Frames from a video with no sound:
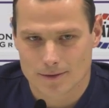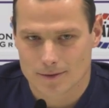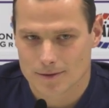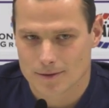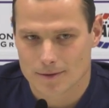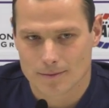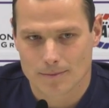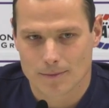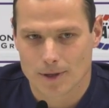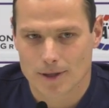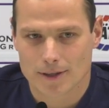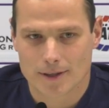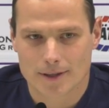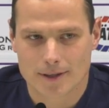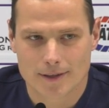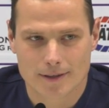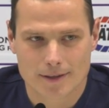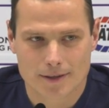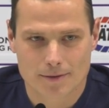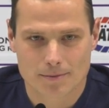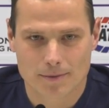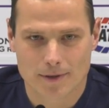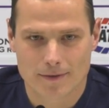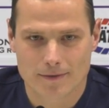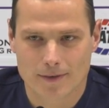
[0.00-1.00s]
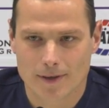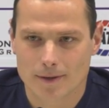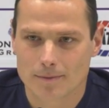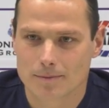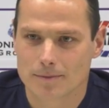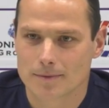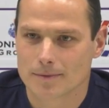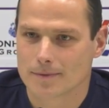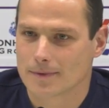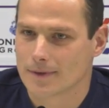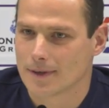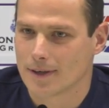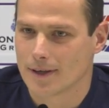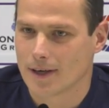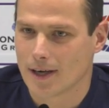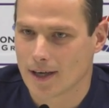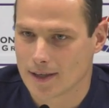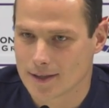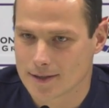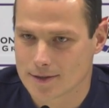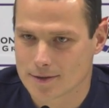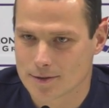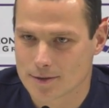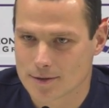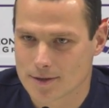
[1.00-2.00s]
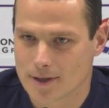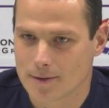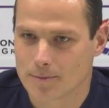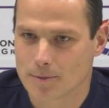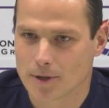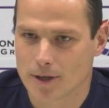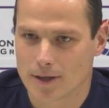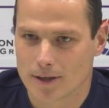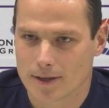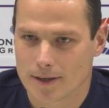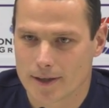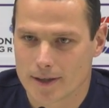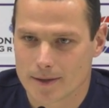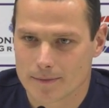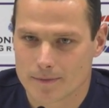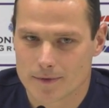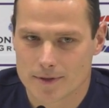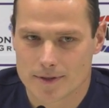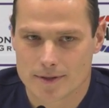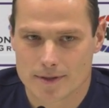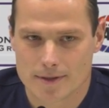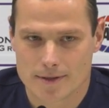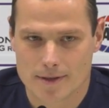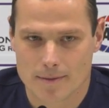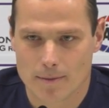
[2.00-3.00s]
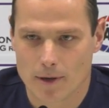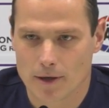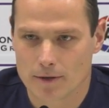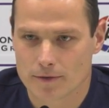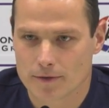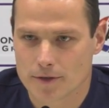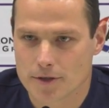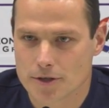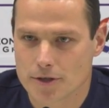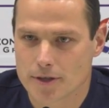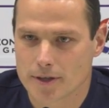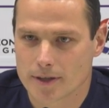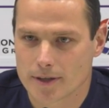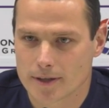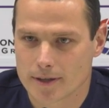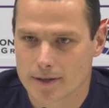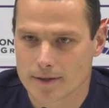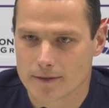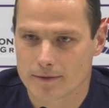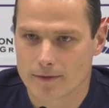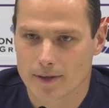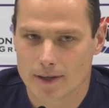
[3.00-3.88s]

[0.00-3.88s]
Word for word: äh, der Martin, ich meine, wir haben alles zusammen ja erlebt. Wir sind zusammen aufgestiegen.